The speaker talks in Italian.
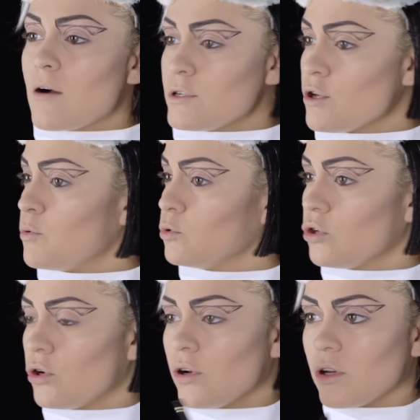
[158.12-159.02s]
questo
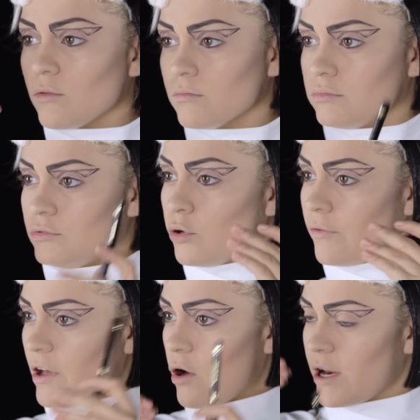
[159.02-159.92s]
punto
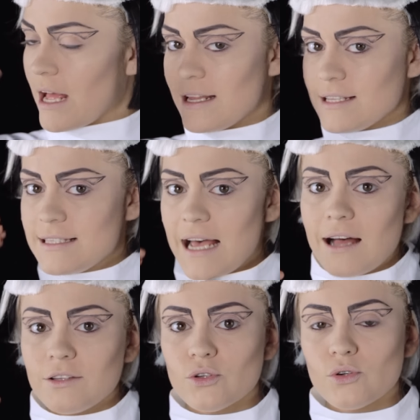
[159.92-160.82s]
dove ho
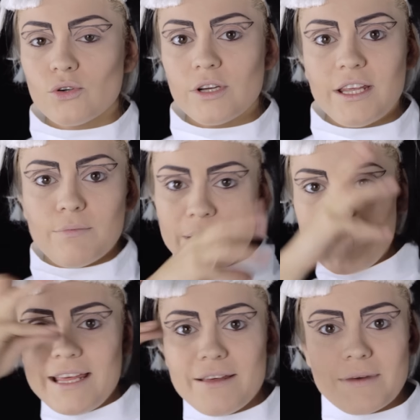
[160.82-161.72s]
realizzato i
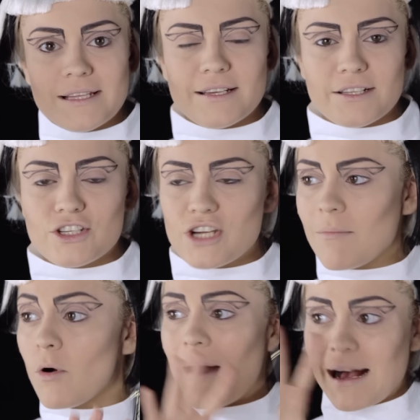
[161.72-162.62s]
perimetri,
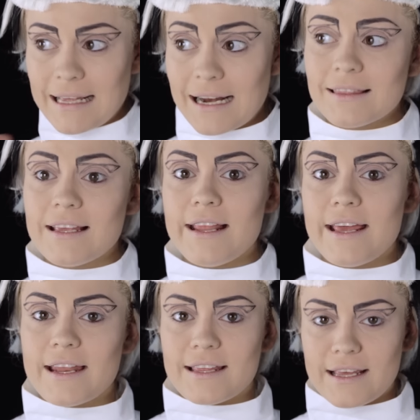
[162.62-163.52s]
diciamo, ma a grandi
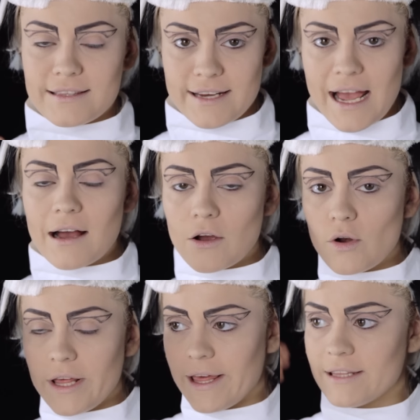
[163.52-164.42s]
linee dei
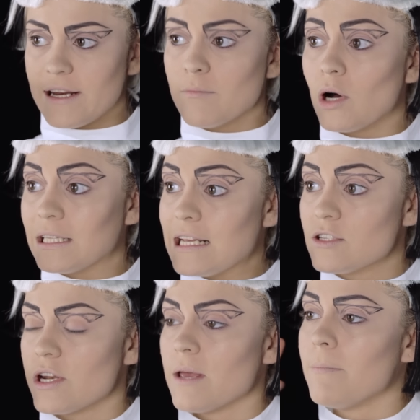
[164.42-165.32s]
triangoli che andremo
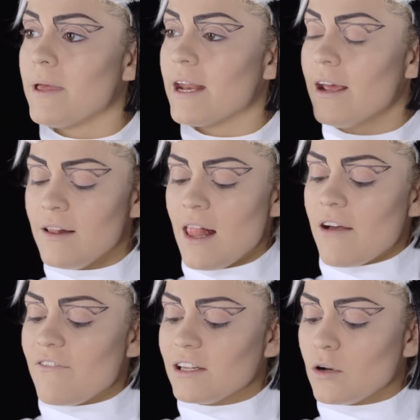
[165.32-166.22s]
adesso a riempire,
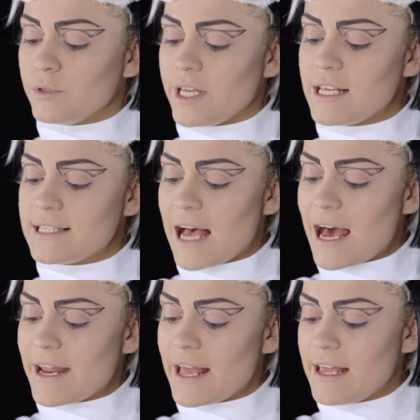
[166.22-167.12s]
vado a
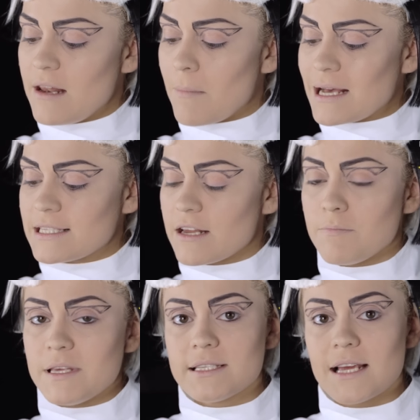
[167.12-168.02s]
utilizzare il
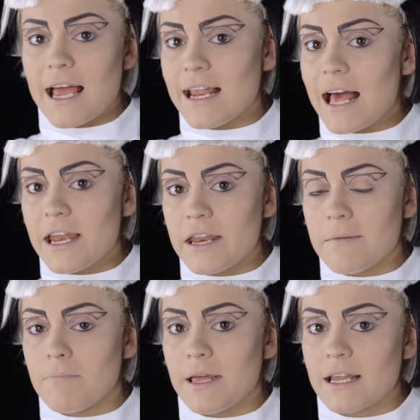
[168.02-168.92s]
Masterpiece, l'eyeliner
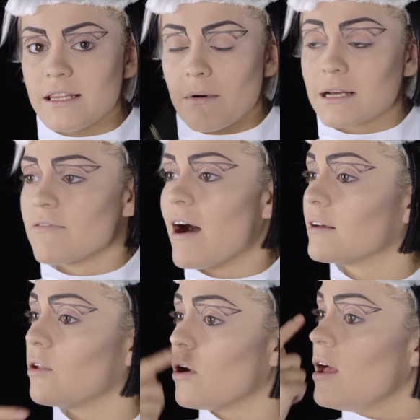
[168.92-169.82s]
in penna di Max
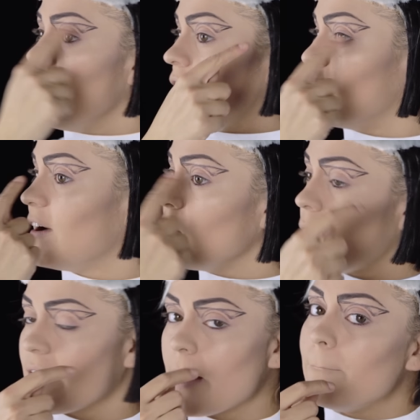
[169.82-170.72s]
Factor. Lo vado
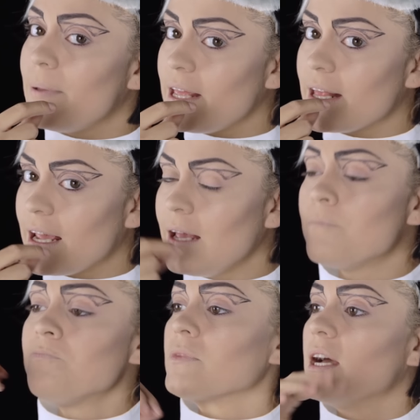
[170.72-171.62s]
a
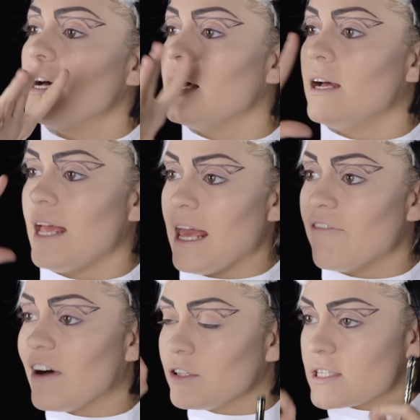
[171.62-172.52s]
riempire eh,
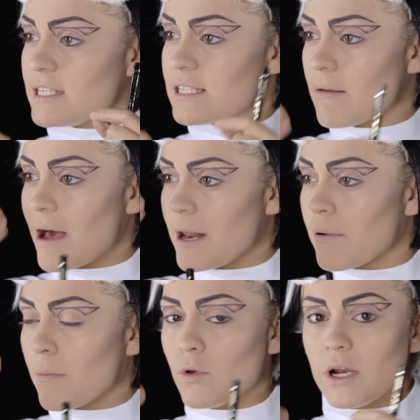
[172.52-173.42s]
e vado a sistemare
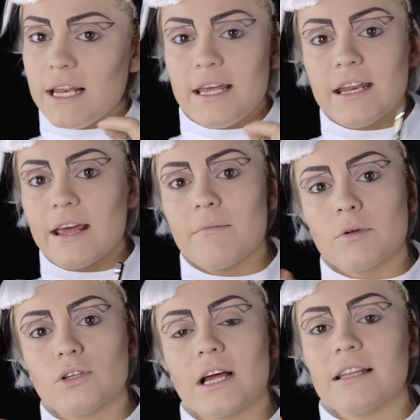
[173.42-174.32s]
proprio le linee in
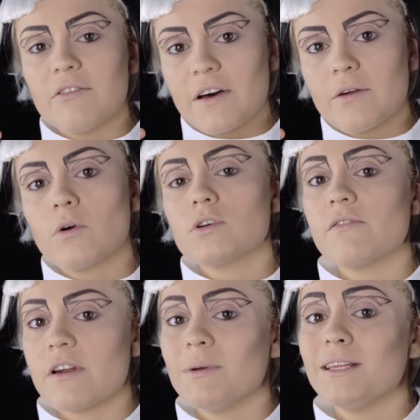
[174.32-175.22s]
modo tale da fare una
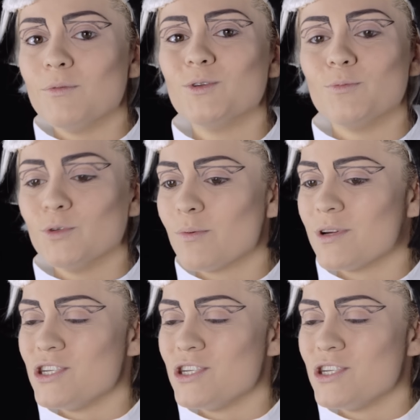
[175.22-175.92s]
cosa veramente molto molto